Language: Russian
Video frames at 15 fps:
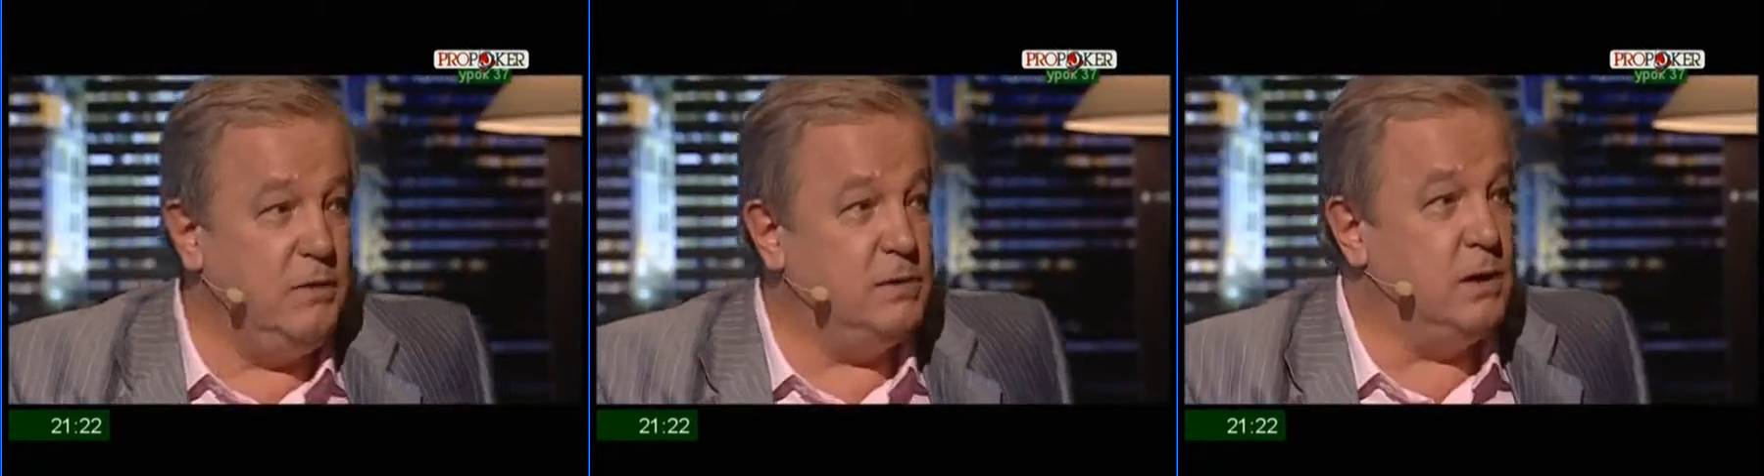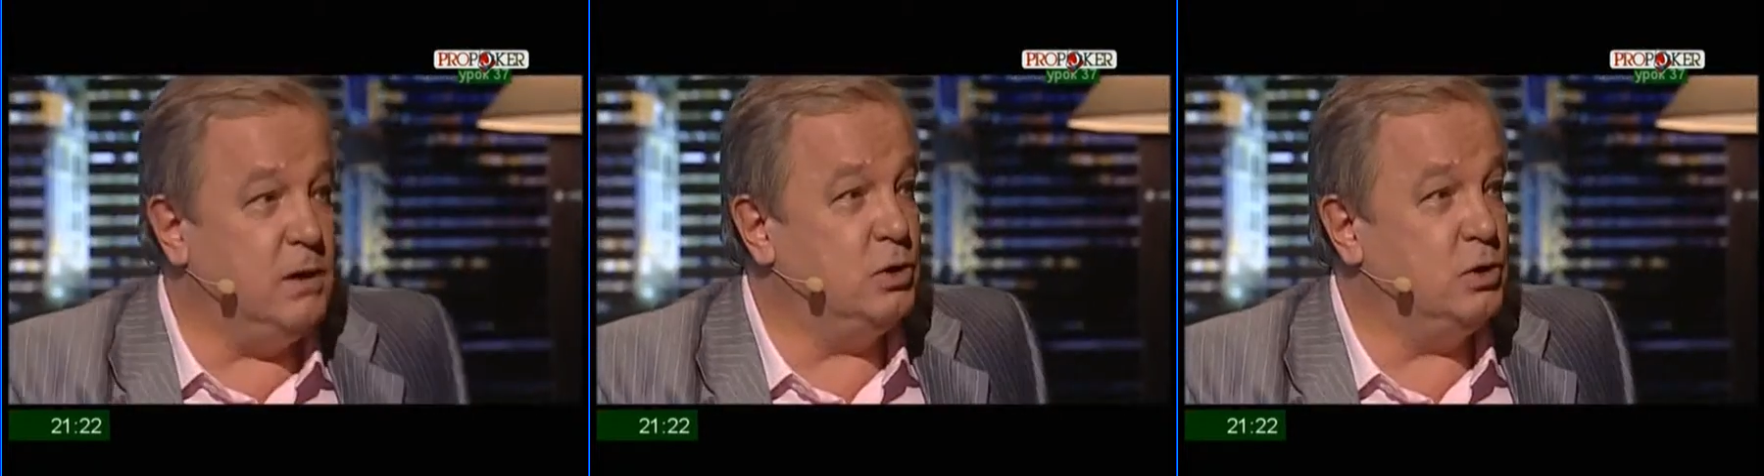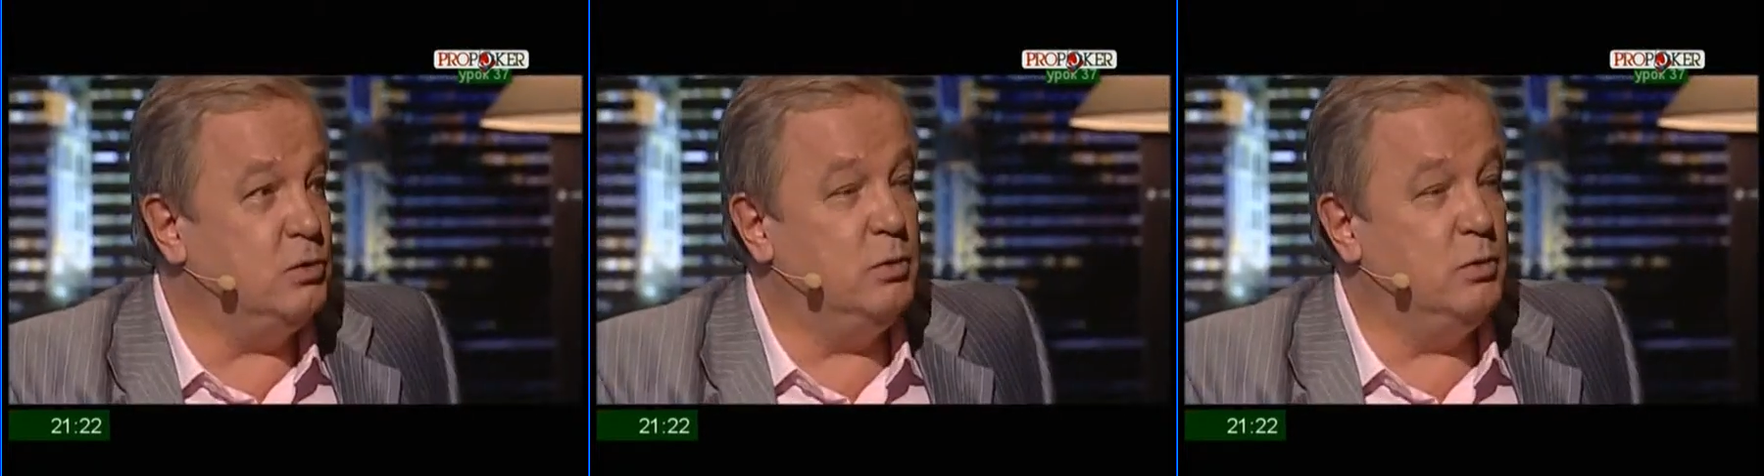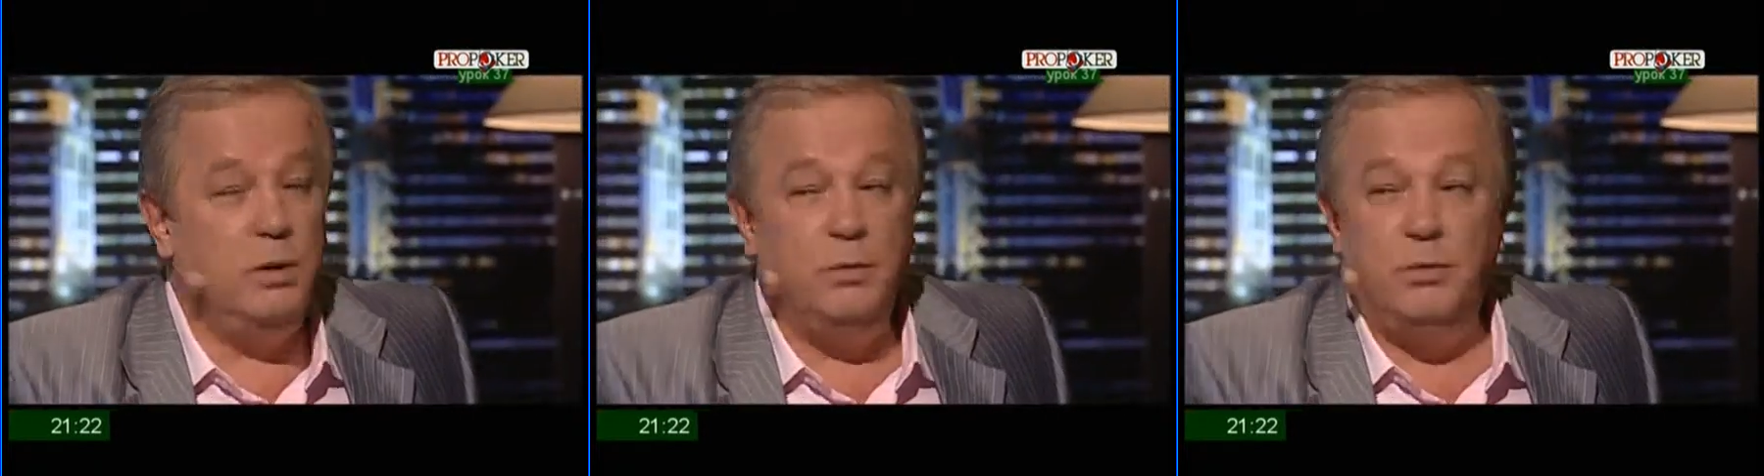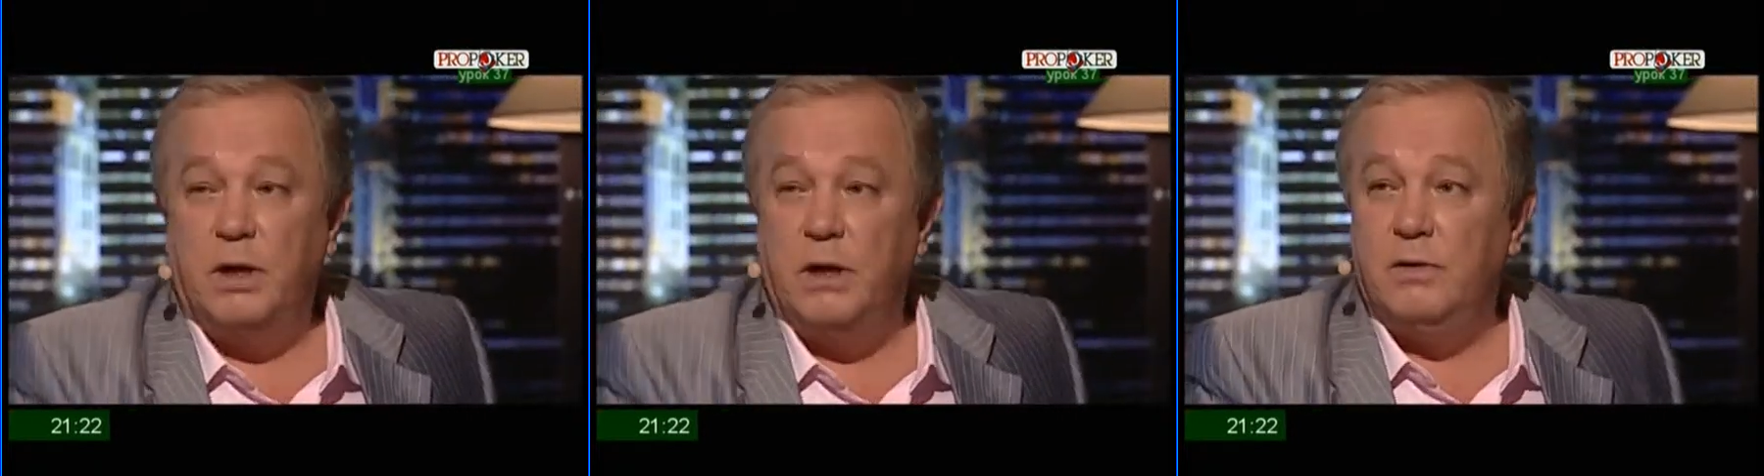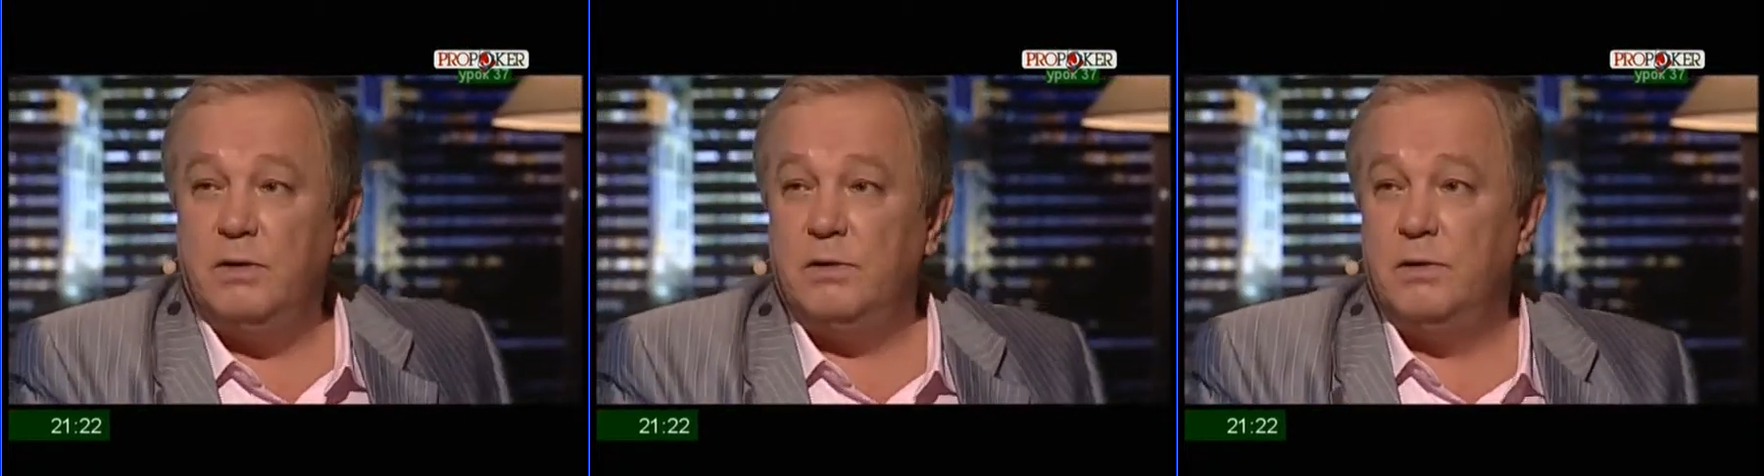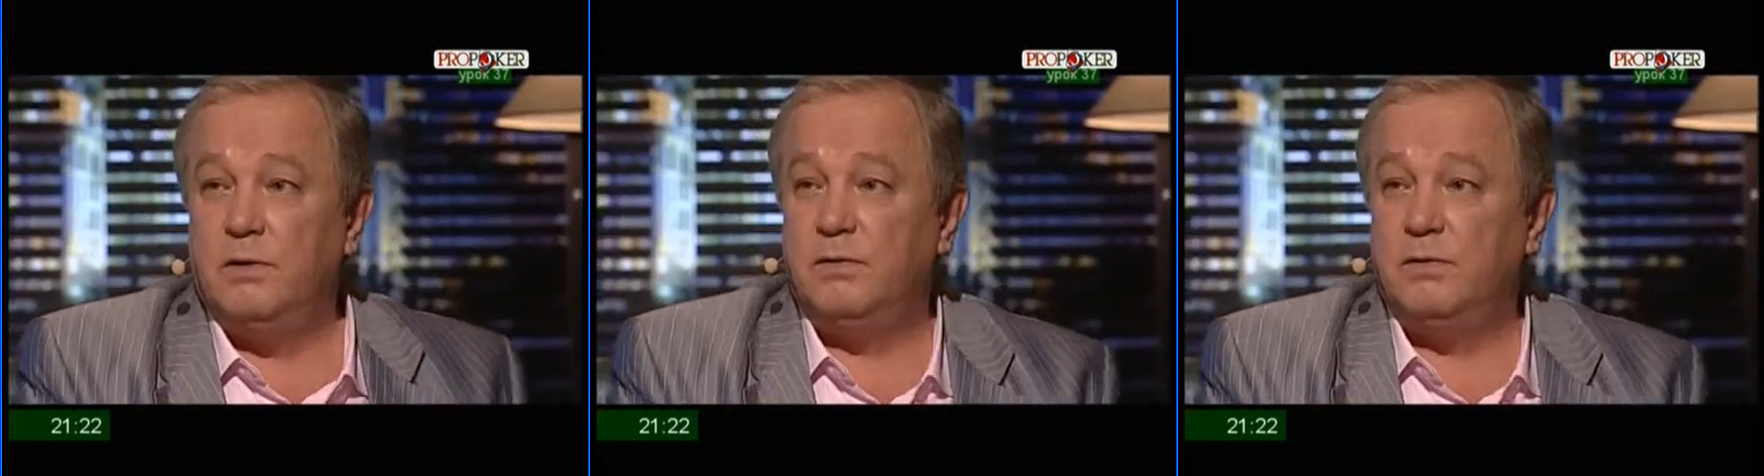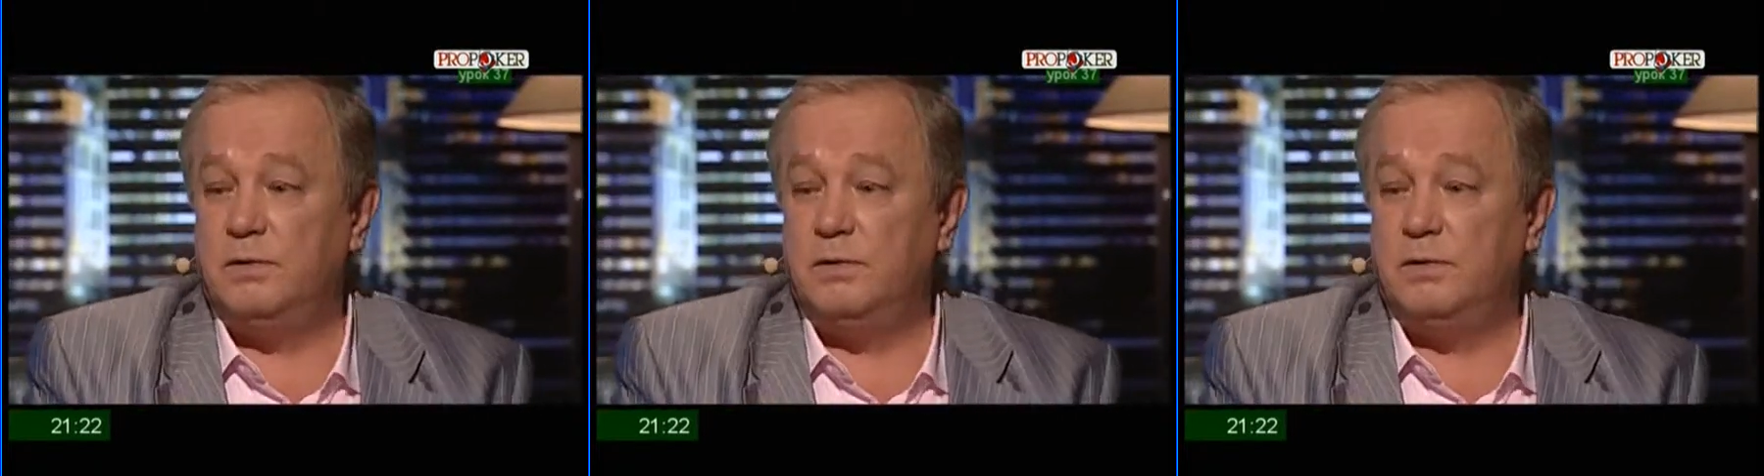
Я встал, чтобы поправить.